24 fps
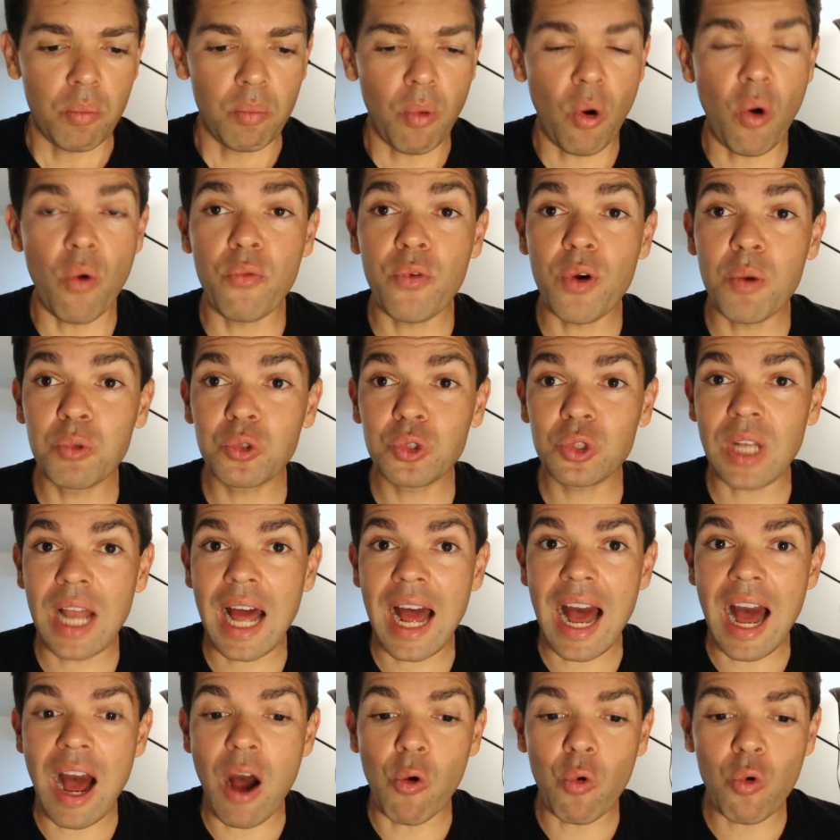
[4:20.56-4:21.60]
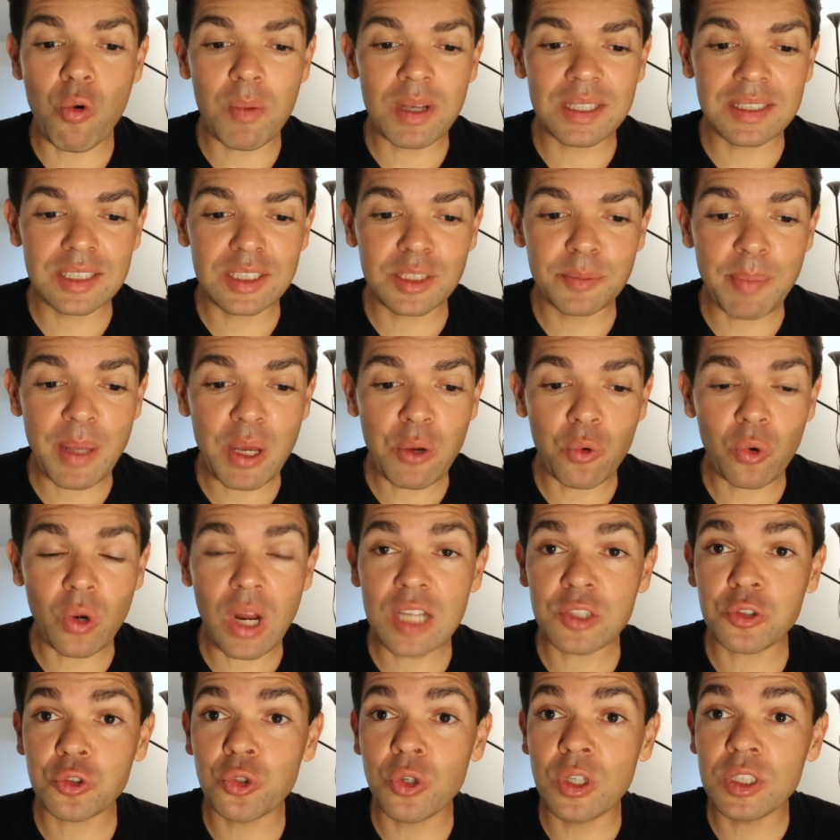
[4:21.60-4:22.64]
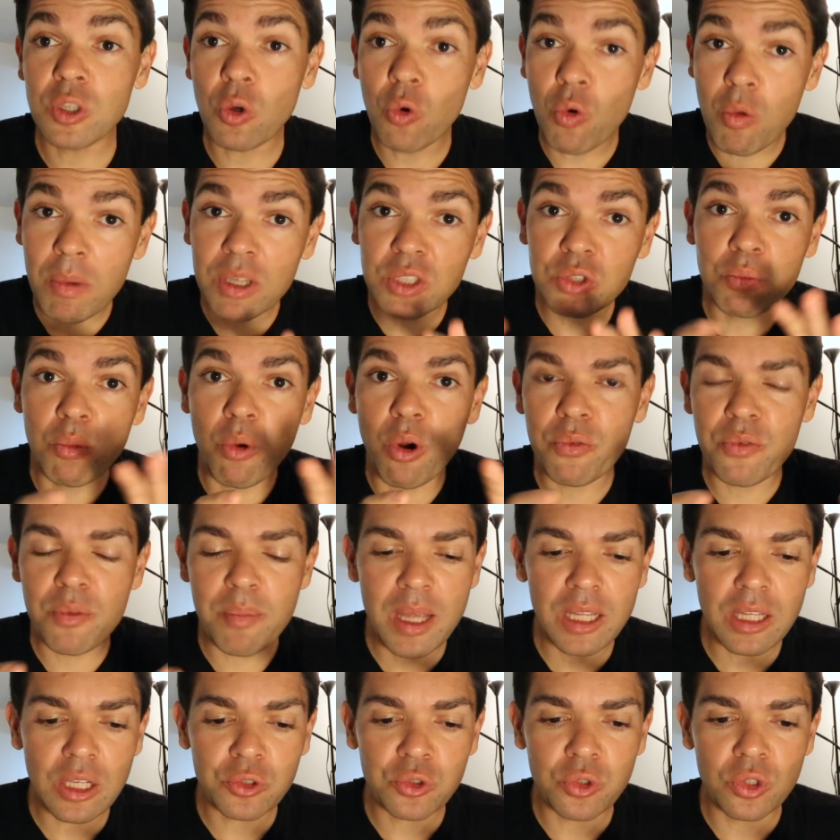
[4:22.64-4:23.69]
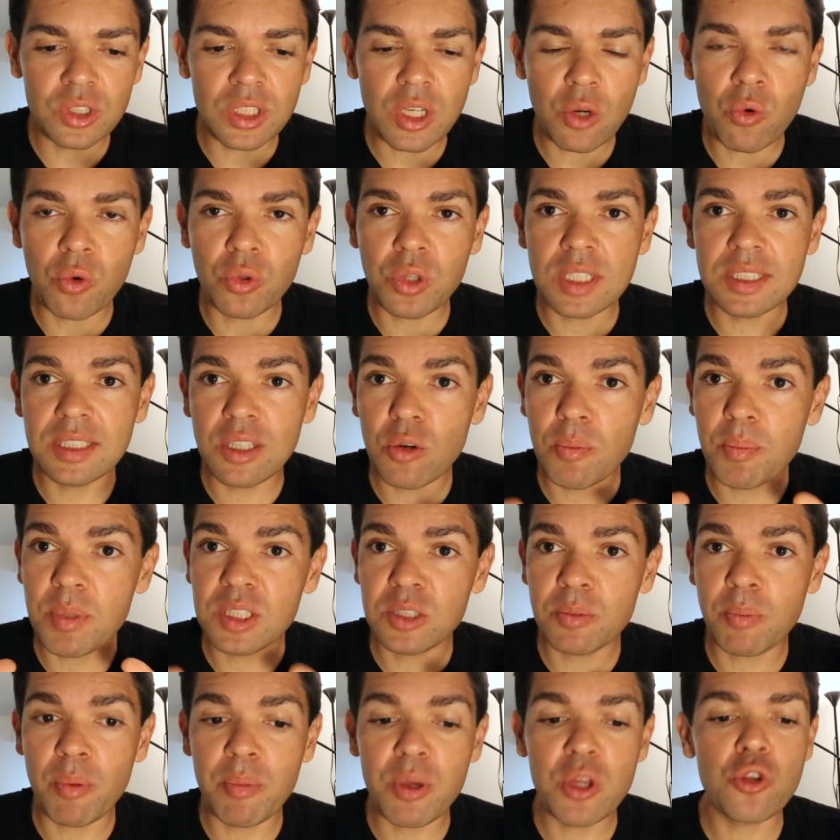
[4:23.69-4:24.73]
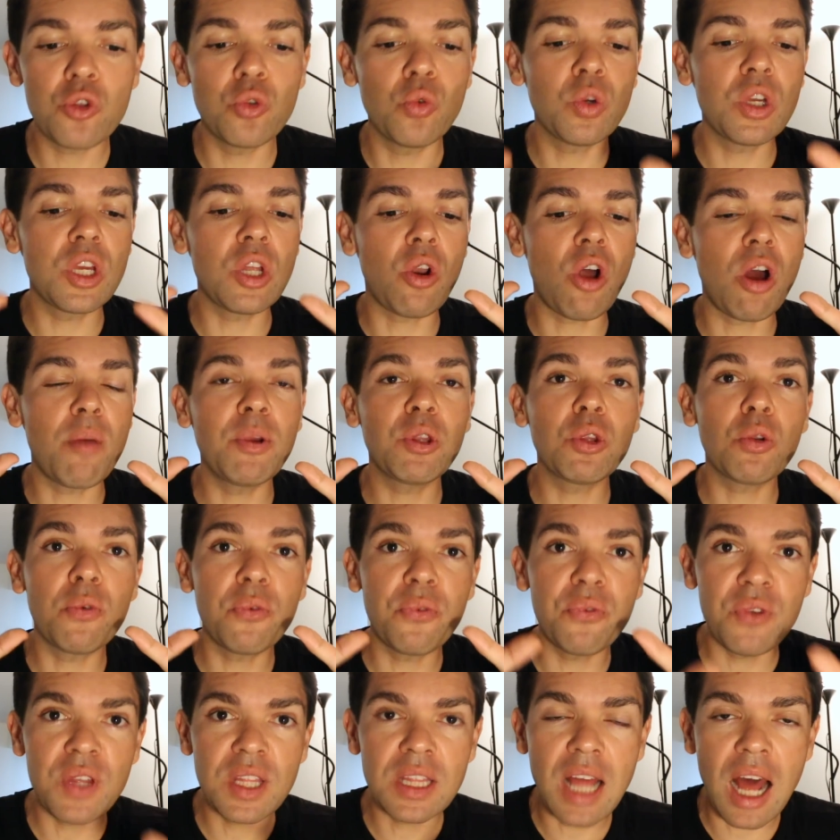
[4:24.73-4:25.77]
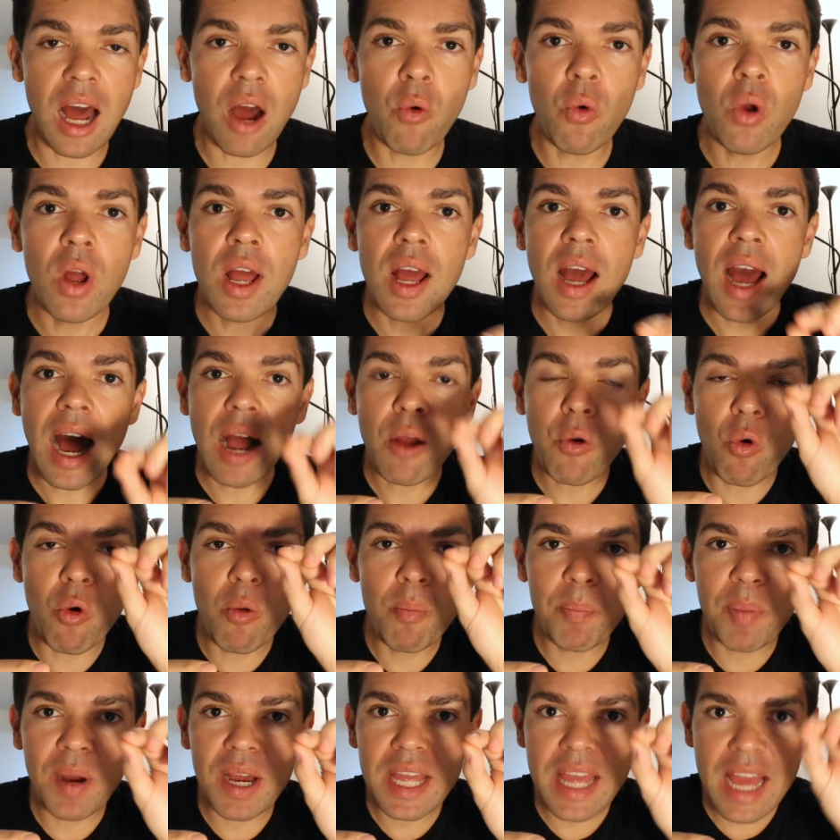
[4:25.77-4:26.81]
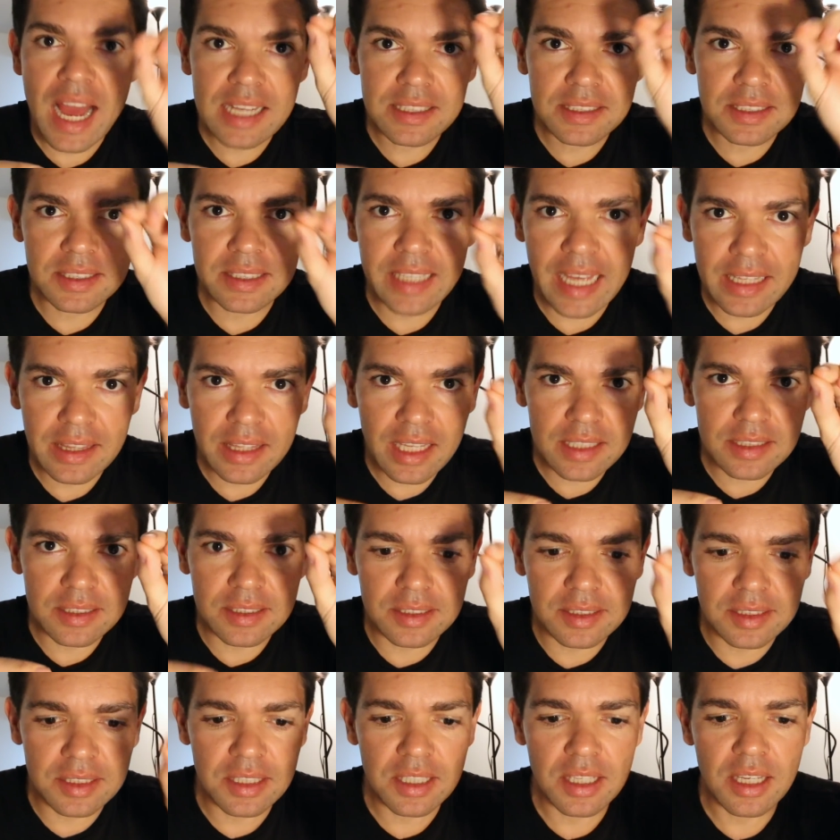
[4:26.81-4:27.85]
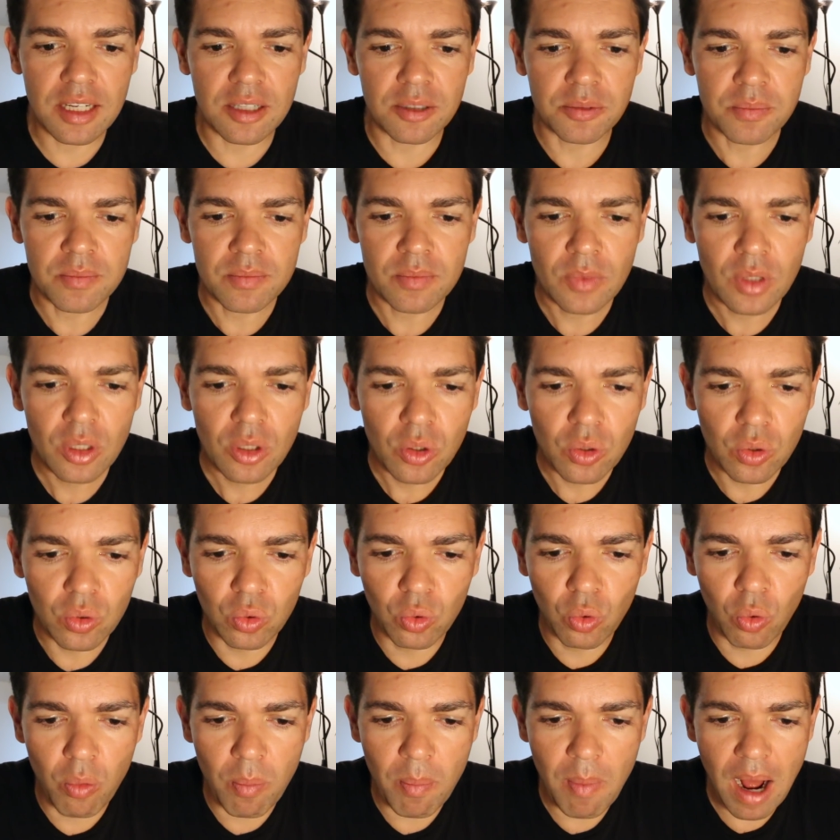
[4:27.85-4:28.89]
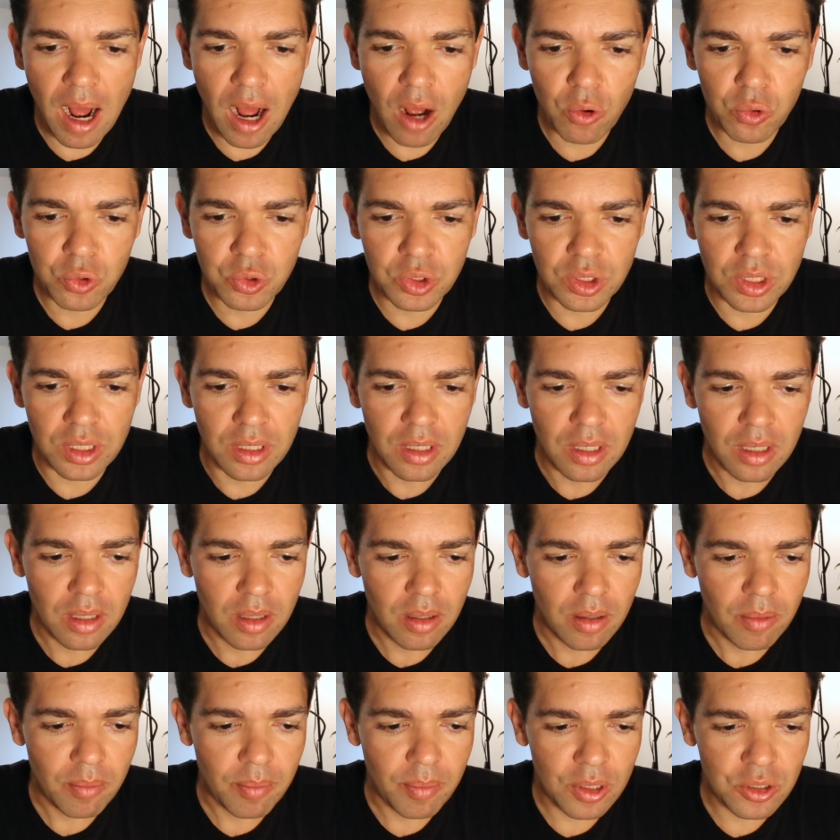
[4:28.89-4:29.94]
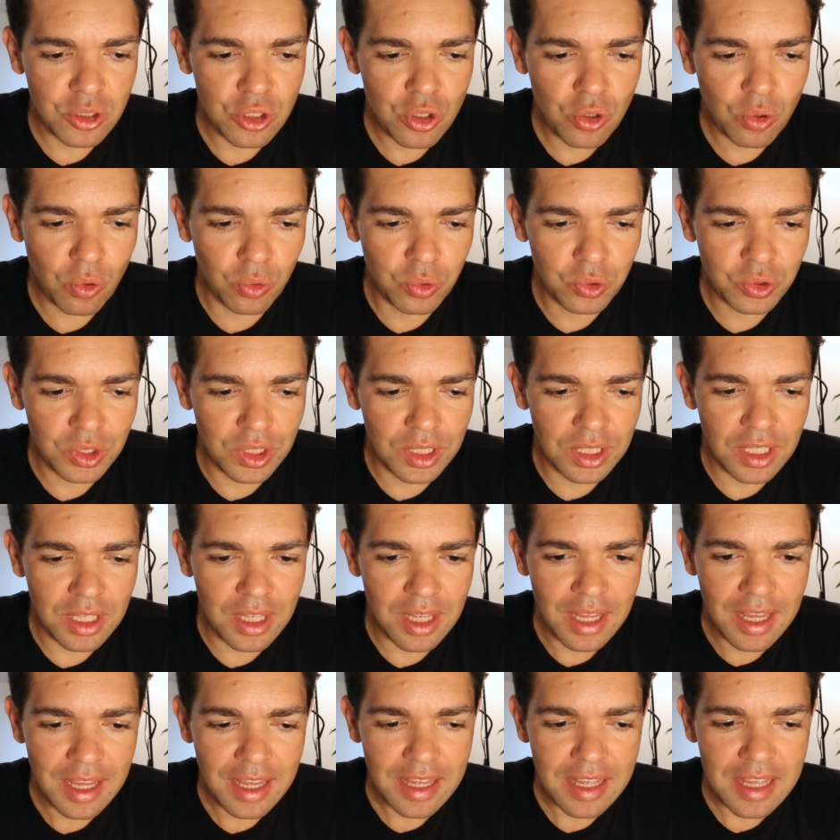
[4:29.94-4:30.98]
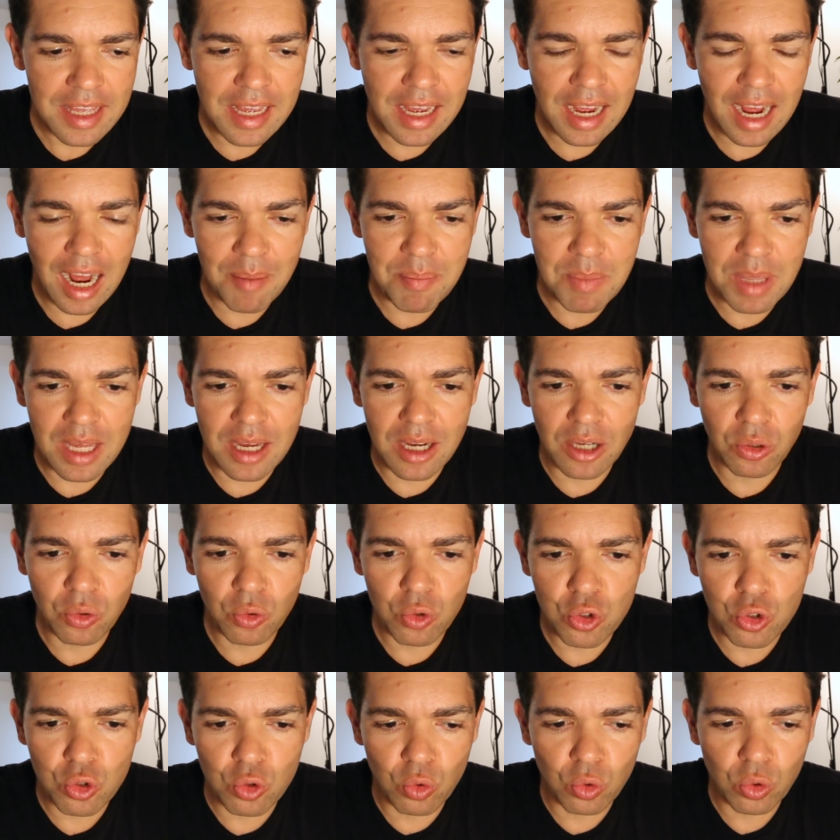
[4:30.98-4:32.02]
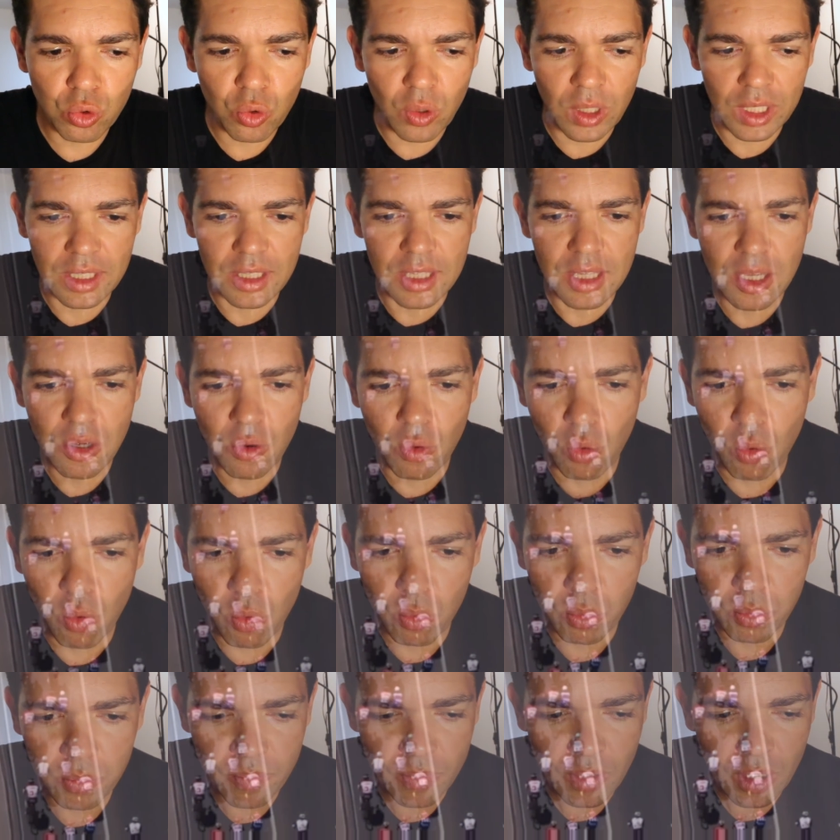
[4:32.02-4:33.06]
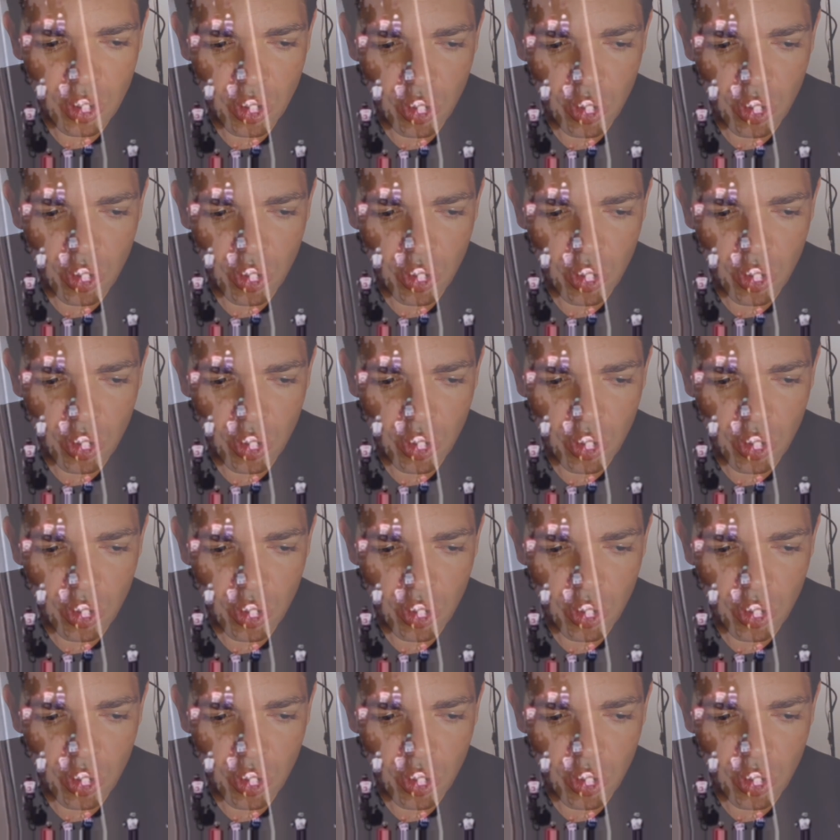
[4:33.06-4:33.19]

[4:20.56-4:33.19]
Bom, vamos lá, algumas especulações, algumas movimentações que aconteceram principalmente no quilômetro final. Acompanhe a setazinha do mouse para a gente conseguir ir caminhando junto aqui com